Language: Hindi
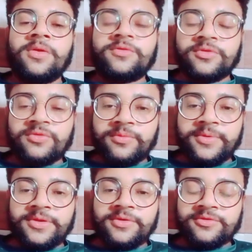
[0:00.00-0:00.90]
जो ट्रॉफी
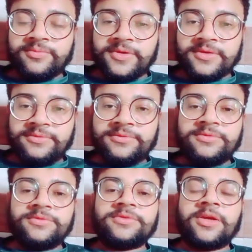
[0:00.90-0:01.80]
थी उसमें
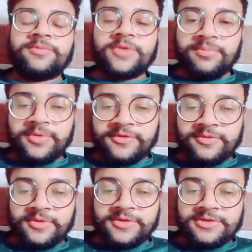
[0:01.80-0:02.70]
सेफ चैम्पियनशिप
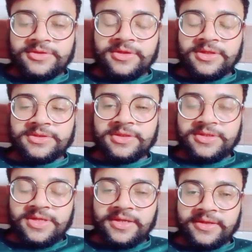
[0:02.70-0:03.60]
में जिस तरीके से
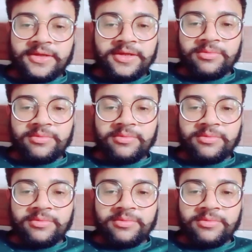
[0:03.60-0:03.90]
इंडिया ने खेला